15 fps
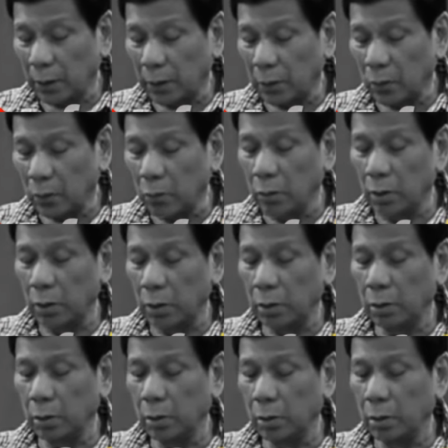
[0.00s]
kita tuloy
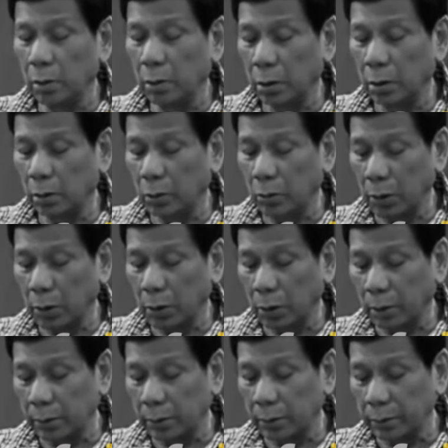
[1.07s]
eh, hindi na ako
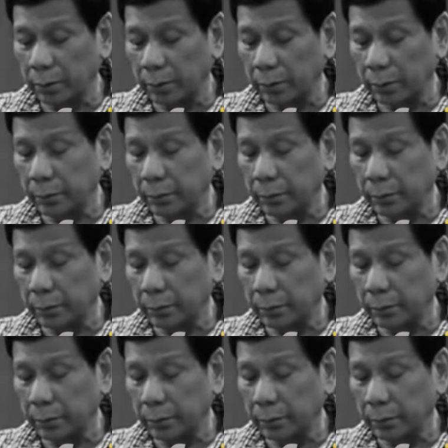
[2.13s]
maka